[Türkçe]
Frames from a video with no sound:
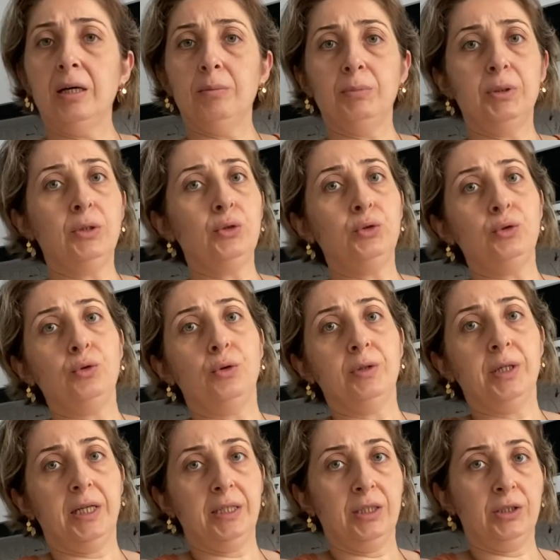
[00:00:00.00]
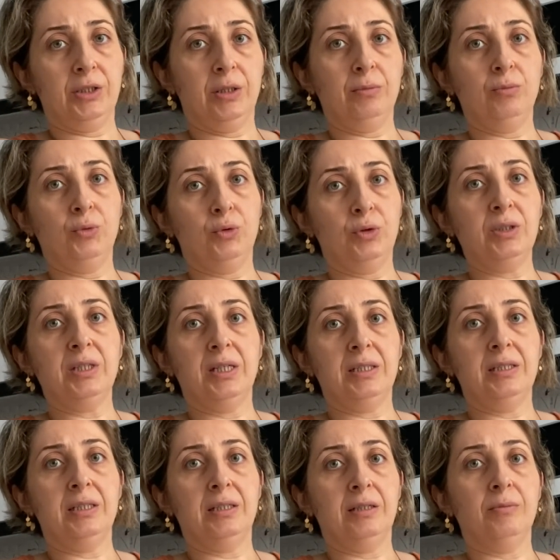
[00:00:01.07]
Bir de şu yoldan geçen müzik
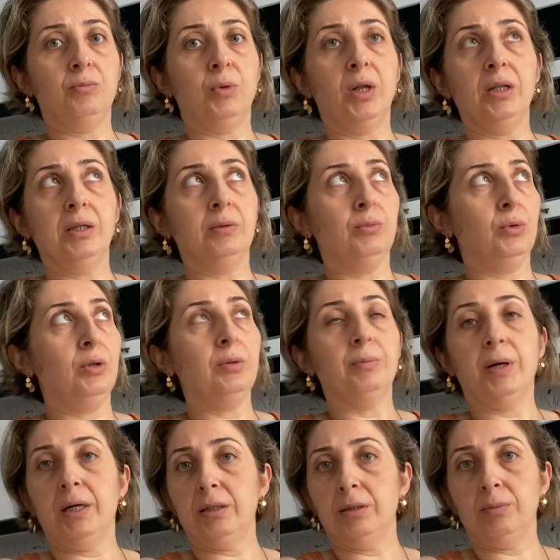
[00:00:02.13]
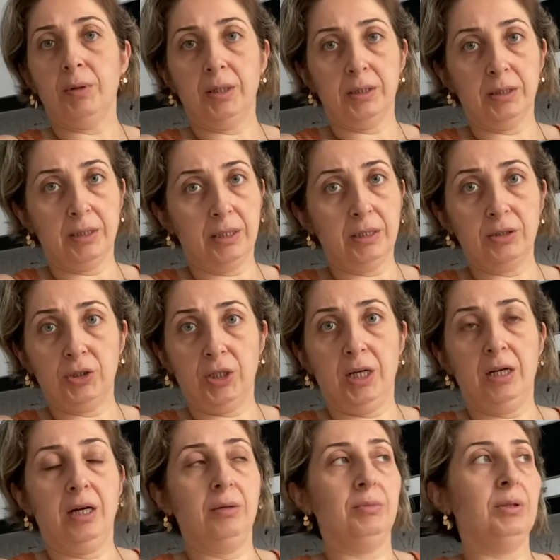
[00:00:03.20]
seslerini Allah'ım böyle bangır bangır niye
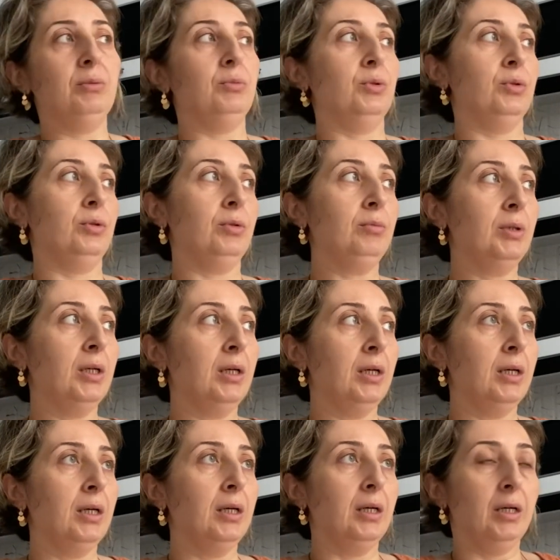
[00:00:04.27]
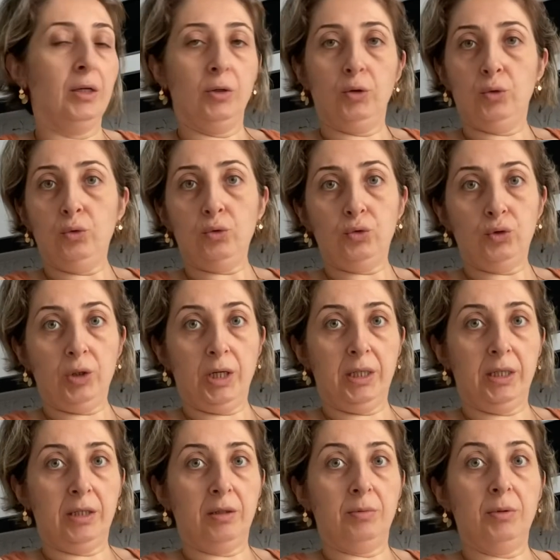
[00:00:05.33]
açarlar bilmiyorum. Üç tane
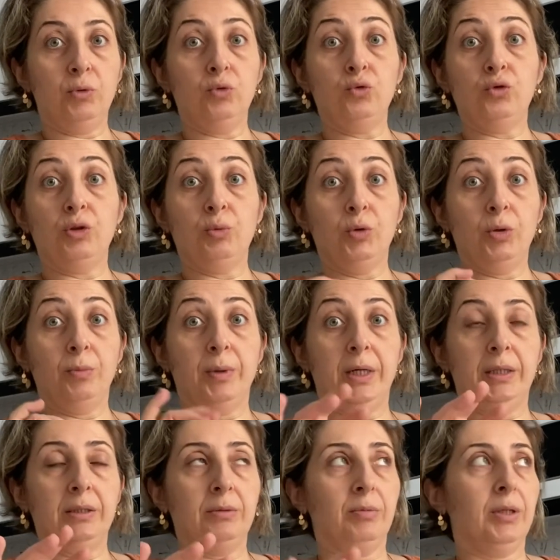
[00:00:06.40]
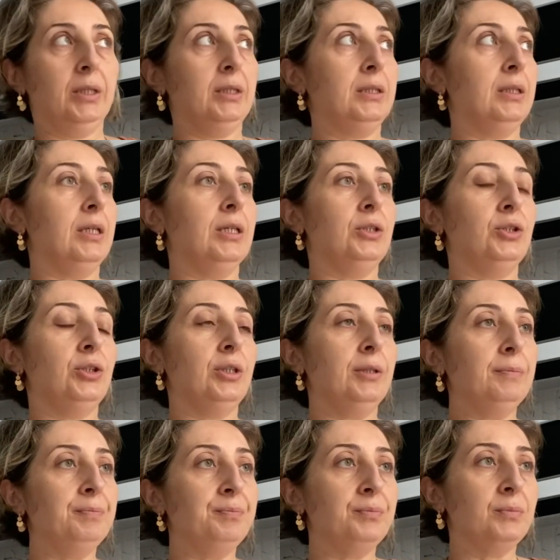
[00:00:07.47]
araba, üçü de böyle bangır bangır geçti.
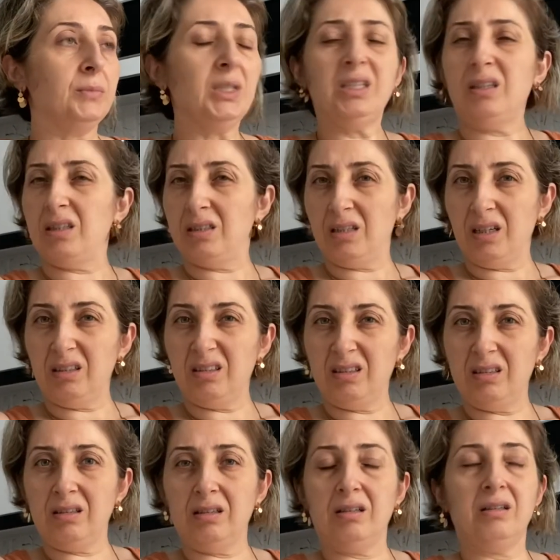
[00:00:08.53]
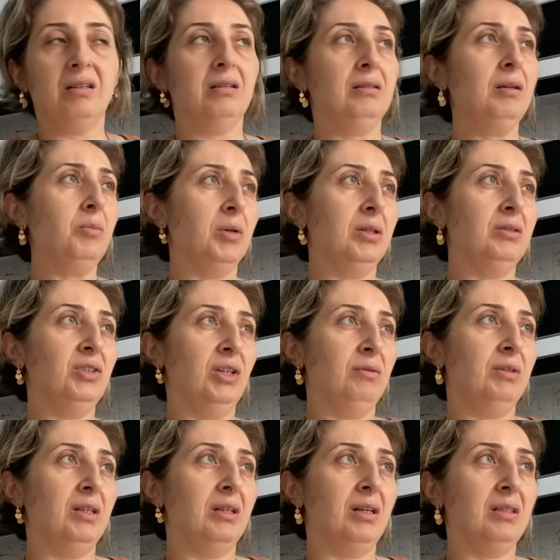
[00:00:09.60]
Ne kadar saygısızlık değil mi?
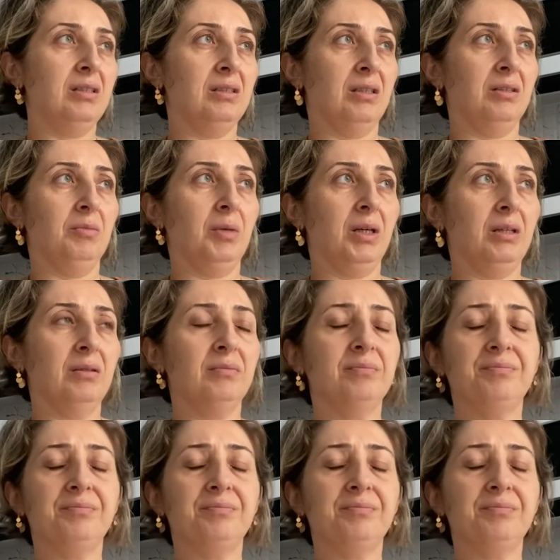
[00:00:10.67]
Çevreyi rahatsız etmek.